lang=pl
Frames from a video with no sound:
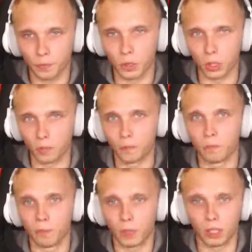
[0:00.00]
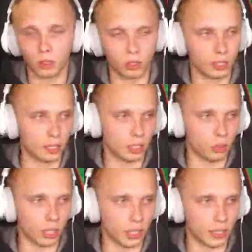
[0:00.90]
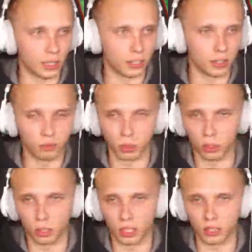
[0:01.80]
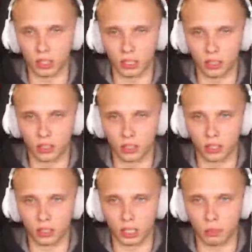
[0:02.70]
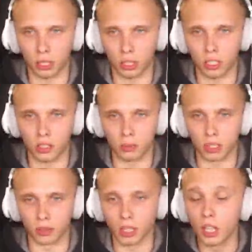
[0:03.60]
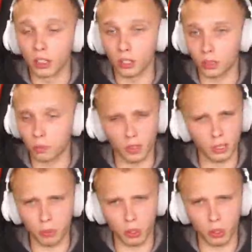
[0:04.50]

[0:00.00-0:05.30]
No, i to nie jest fajne, bo jeden jest y, chyba księdzem nawet. To jest w ogóle